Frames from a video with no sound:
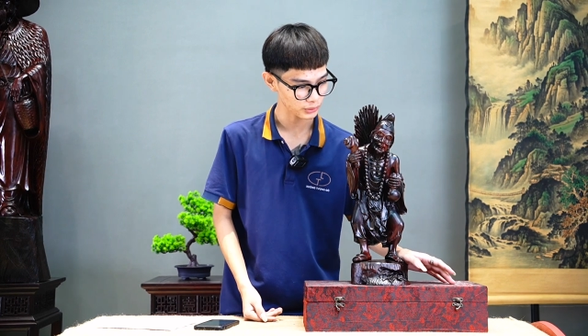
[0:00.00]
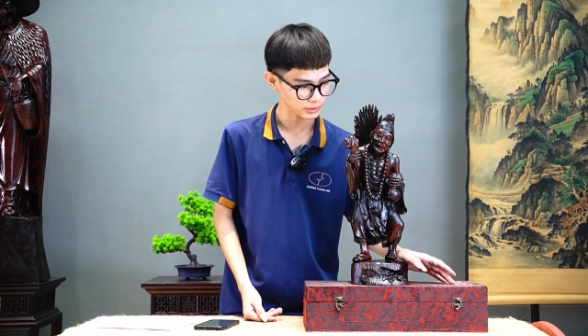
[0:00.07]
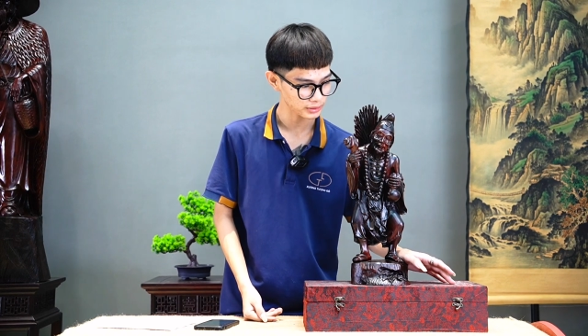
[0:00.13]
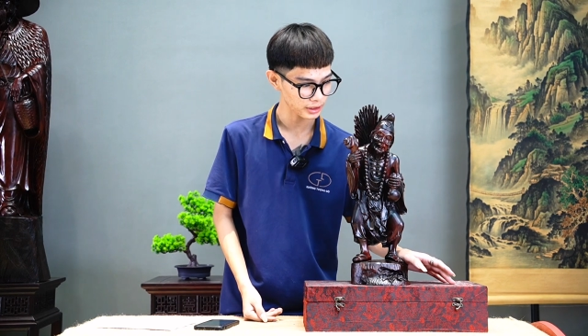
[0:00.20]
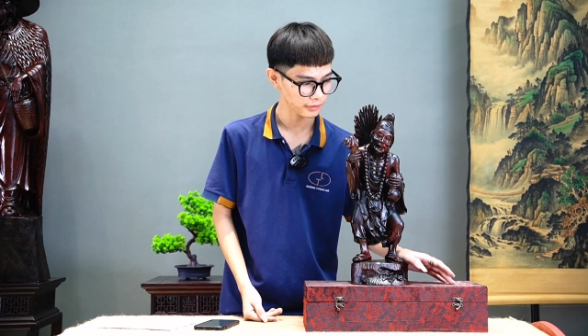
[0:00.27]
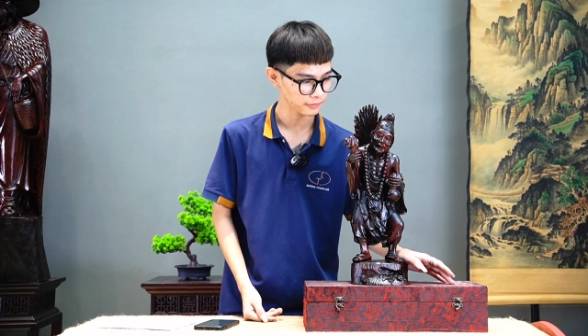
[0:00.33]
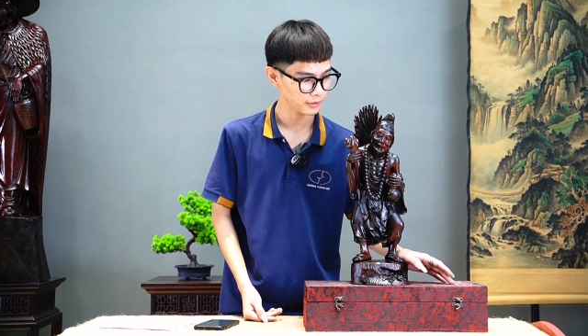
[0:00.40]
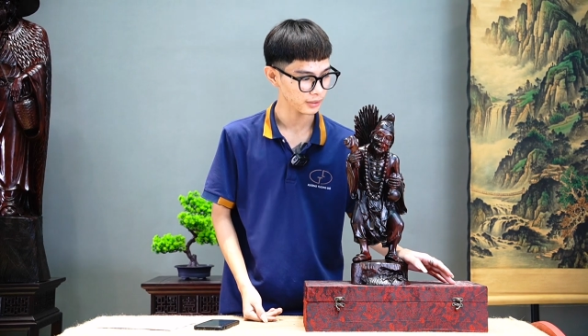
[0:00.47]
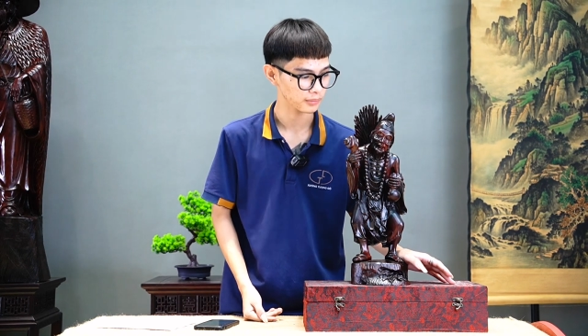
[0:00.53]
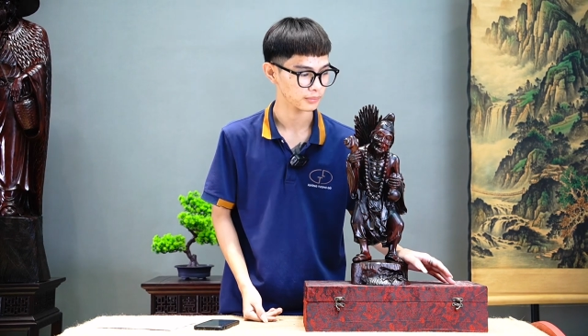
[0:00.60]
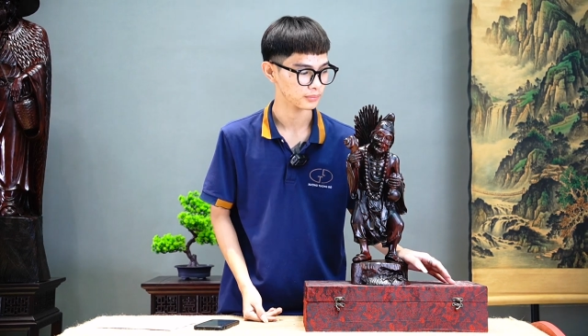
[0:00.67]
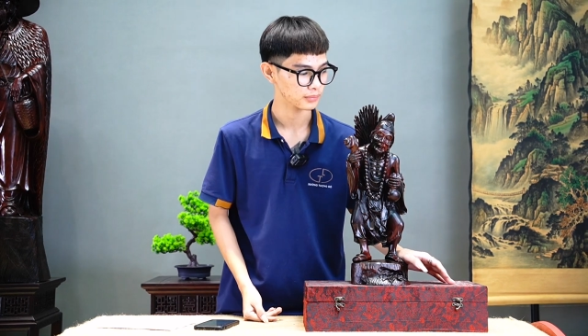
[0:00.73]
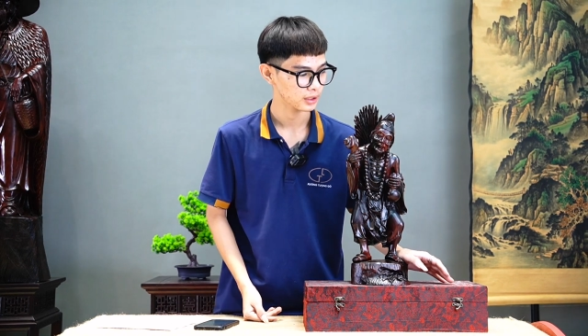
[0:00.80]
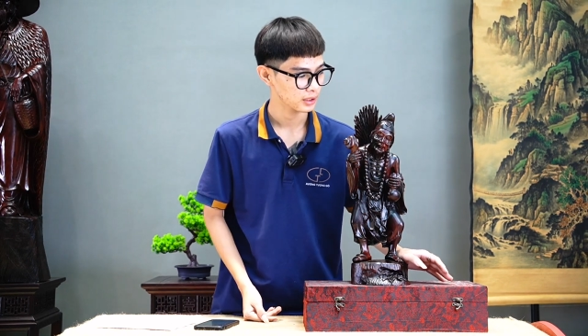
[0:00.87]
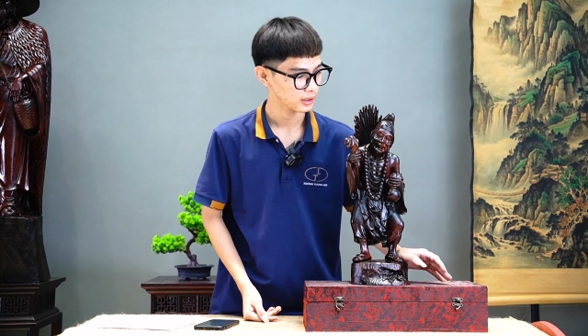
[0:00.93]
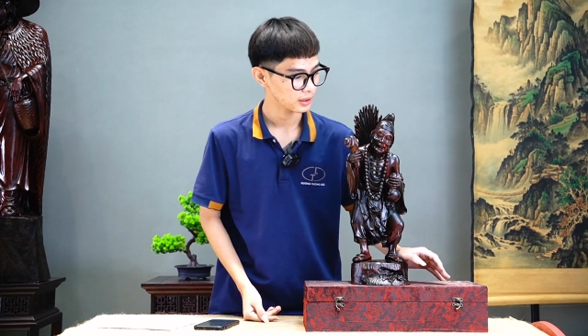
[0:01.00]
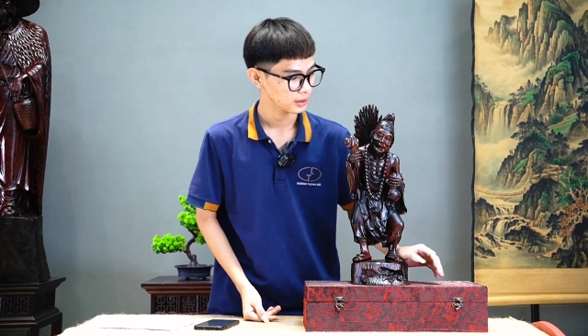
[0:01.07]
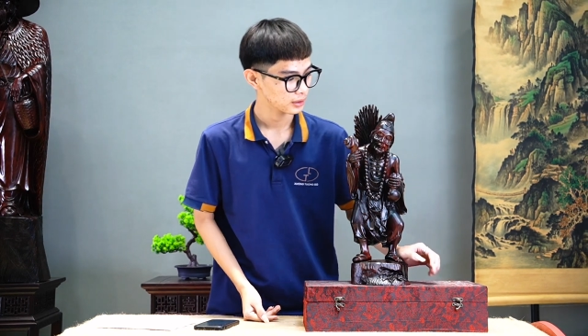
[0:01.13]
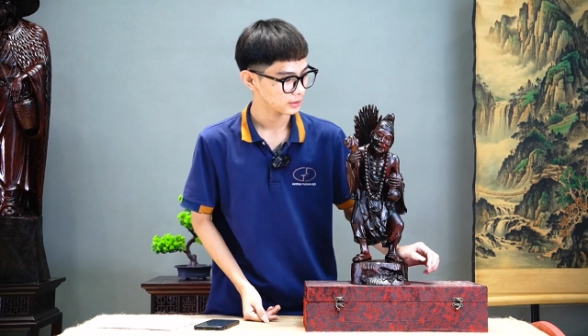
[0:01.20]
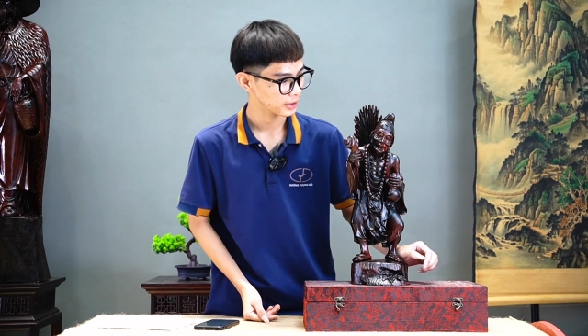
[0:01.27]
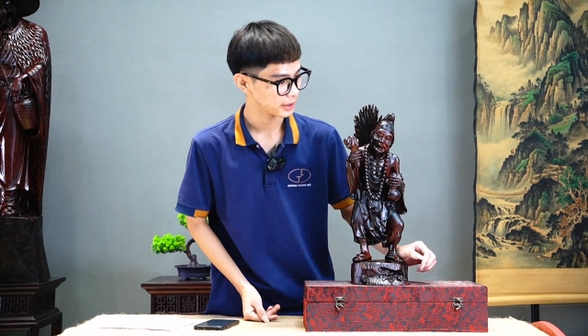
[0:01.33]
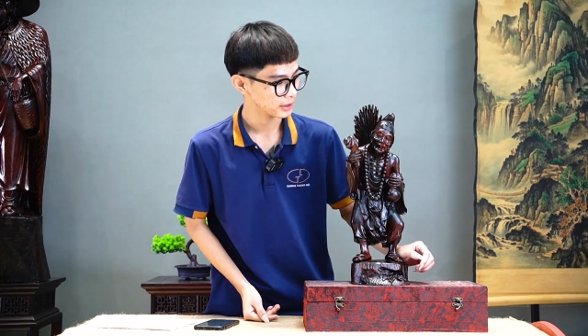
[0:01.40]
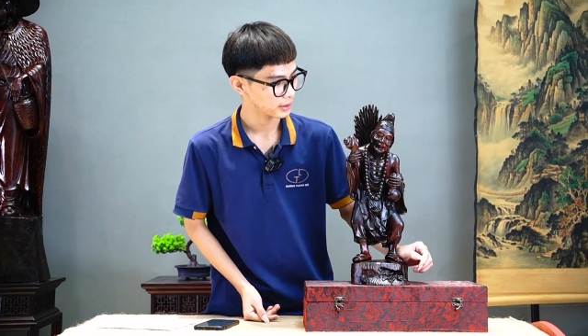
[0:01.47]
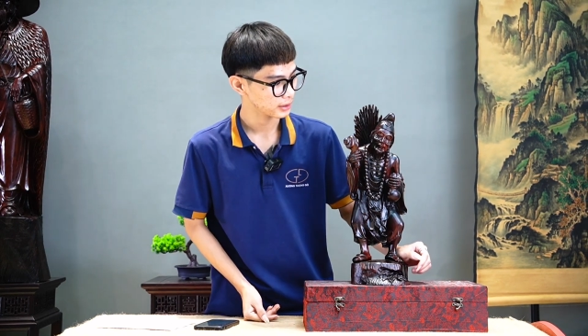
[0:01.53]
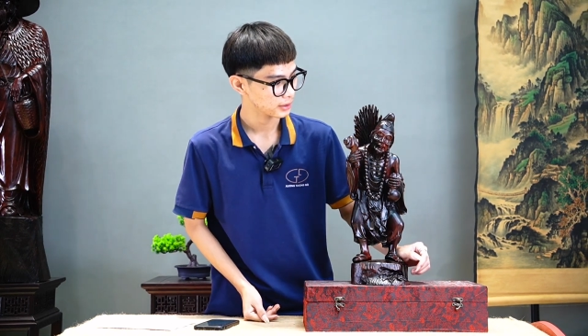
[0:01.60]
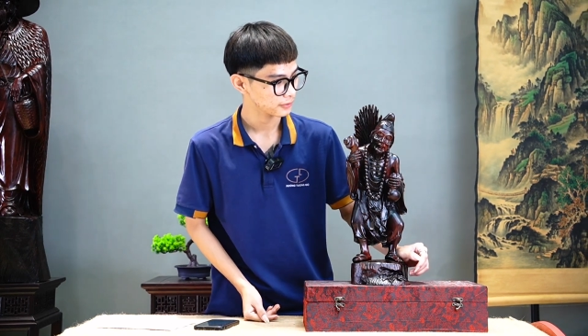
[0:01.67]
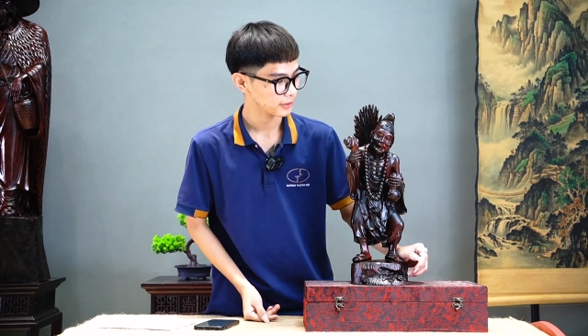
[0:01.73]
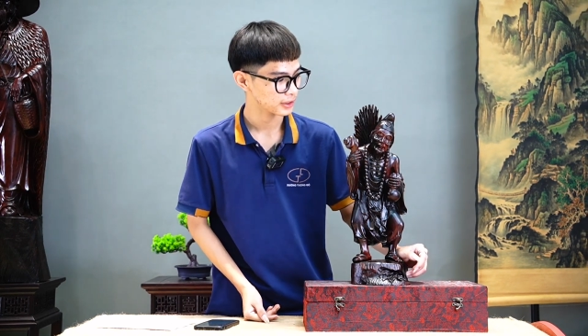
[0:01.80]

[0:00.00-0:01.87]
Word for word: một tác phẩm tế